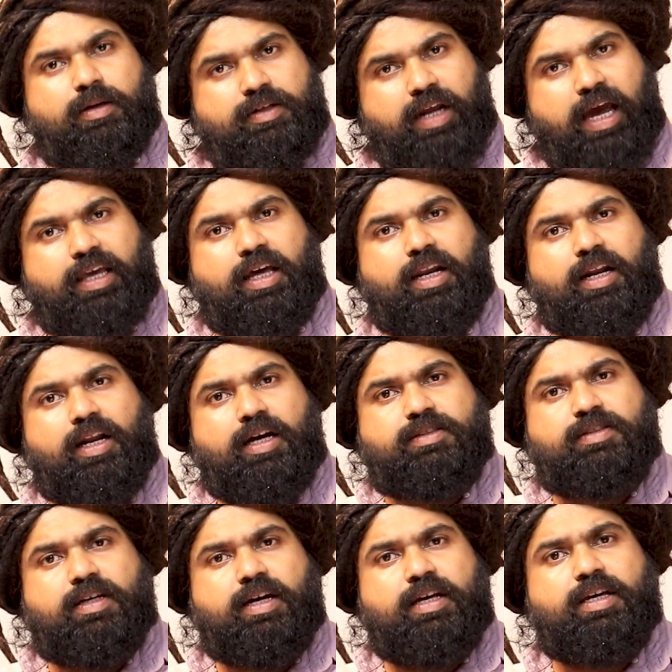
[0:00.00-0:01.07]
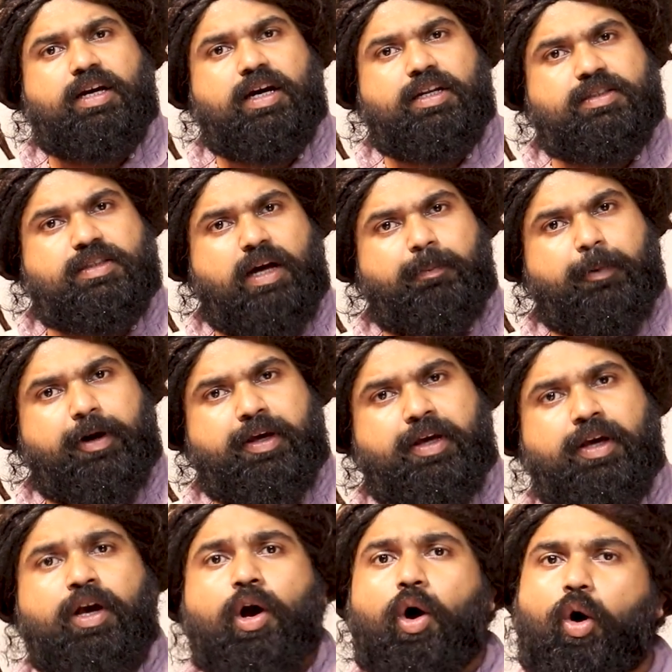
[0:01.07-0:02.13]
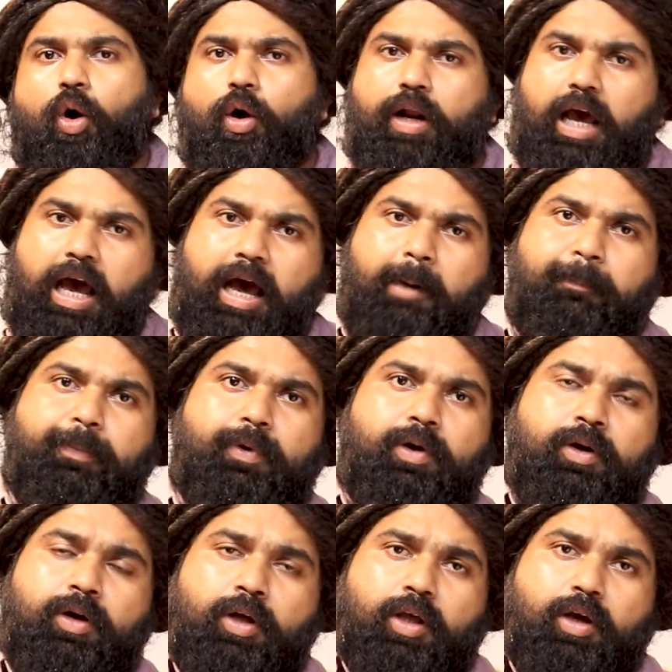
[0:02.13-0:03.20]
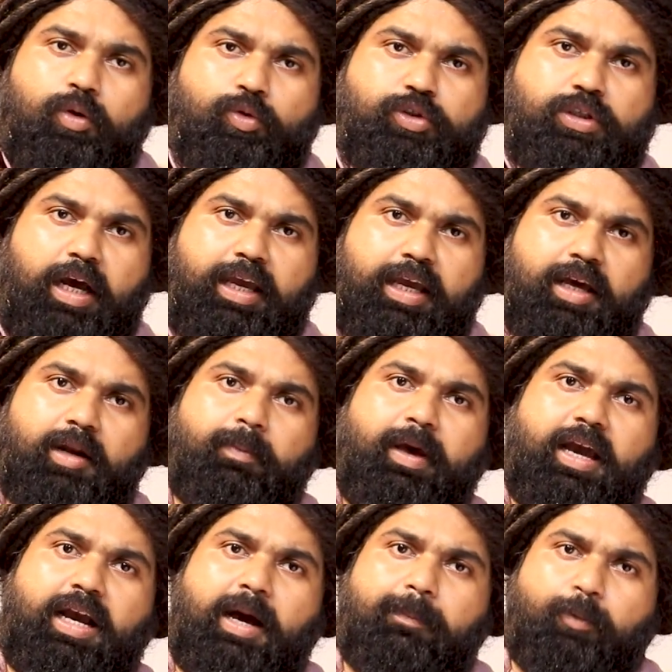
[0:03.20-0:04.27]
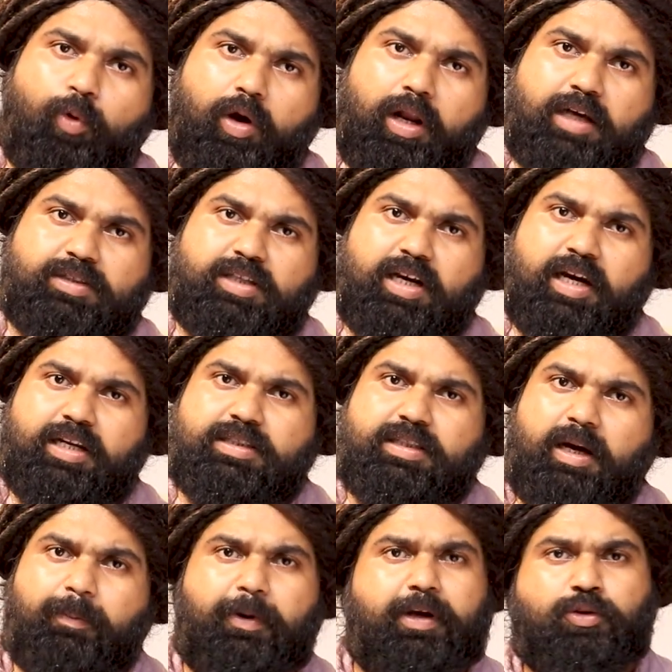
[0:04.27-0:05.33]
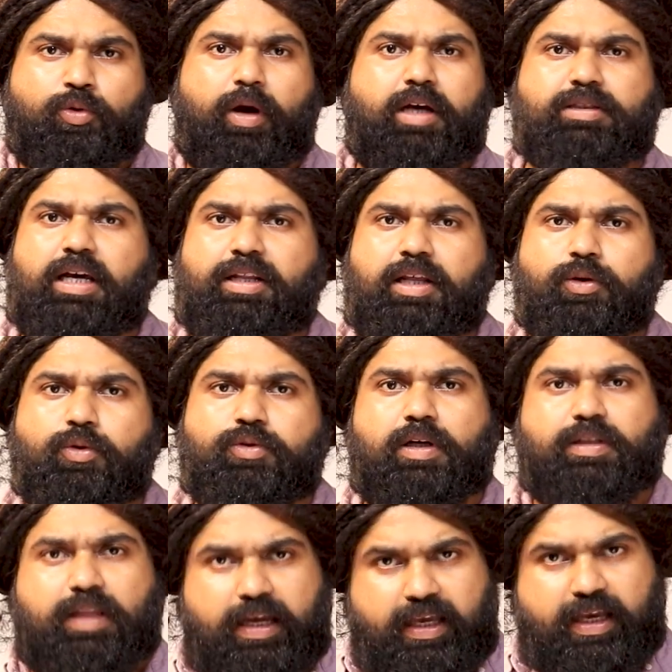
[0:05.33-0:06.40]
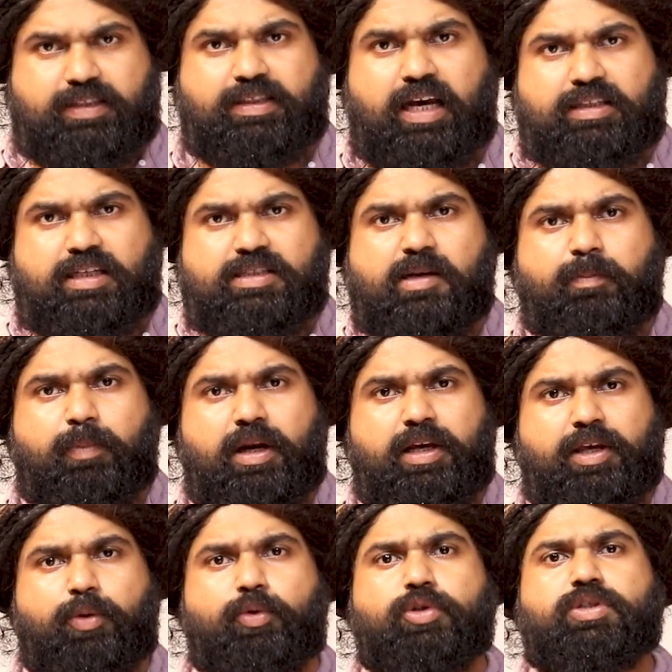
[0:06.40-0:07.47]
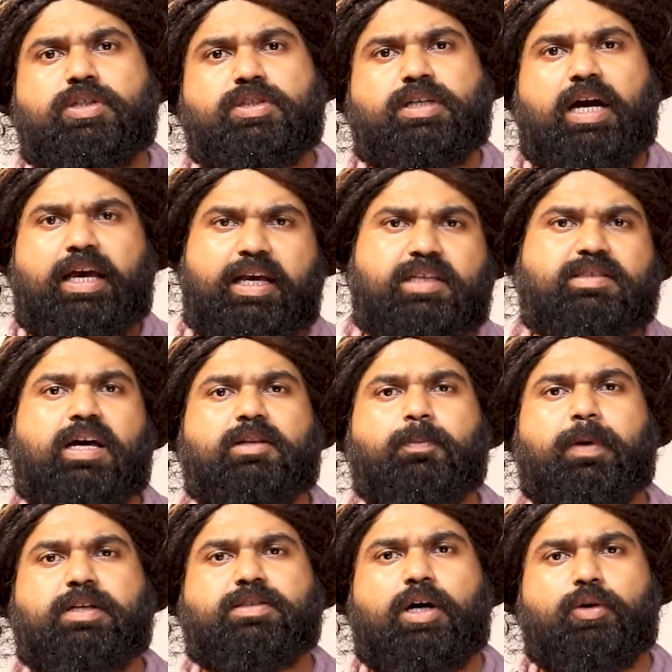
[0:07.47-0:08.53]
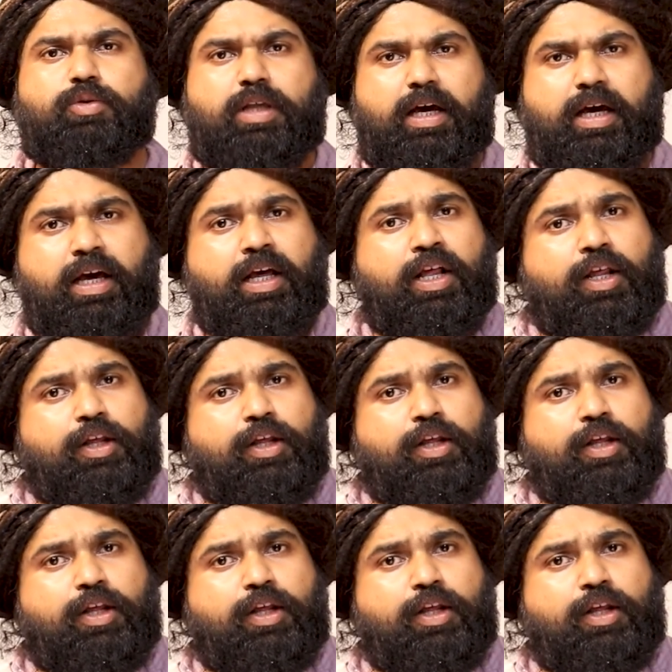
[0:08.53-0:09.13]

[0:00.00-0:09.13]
टायर अलग से कहीं खरीदना पड़े और आप उसका एयरबैग आपको अलग से खरीदना पड़े तो ऐसा नहीं हो सकता एक साथ असेंबल की हुई चीज़ का एक साथ पैसा होता है